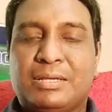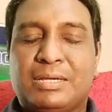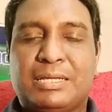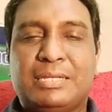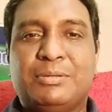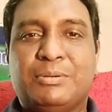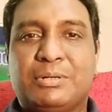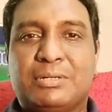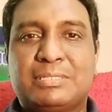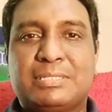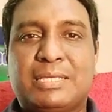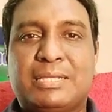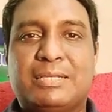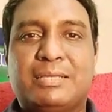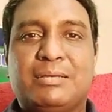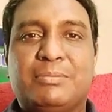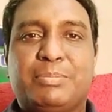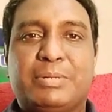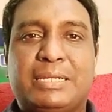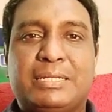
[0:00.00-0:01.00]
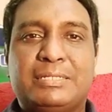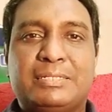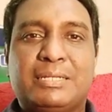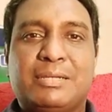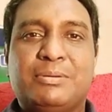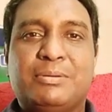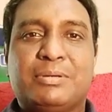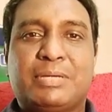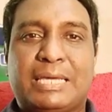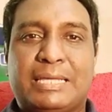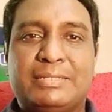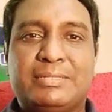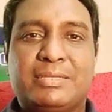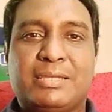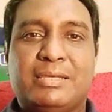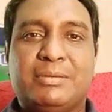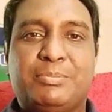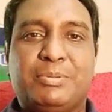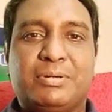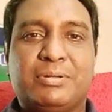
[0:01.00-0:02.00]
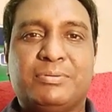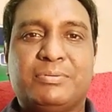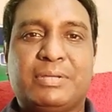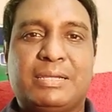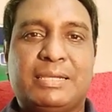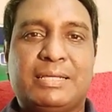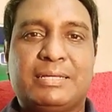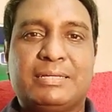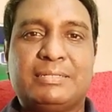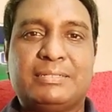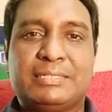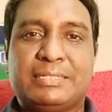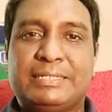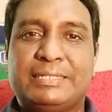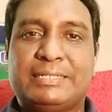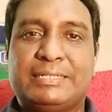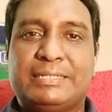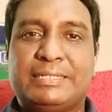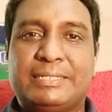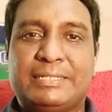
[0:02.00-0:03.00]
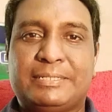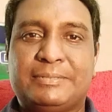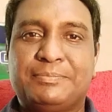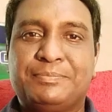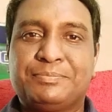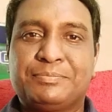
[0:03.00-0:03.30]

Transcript: కానీ ఒకసారిగా పరీక్షలు క్యాన్సిల్ అయిపోవడం వల్ల ఏంటంటే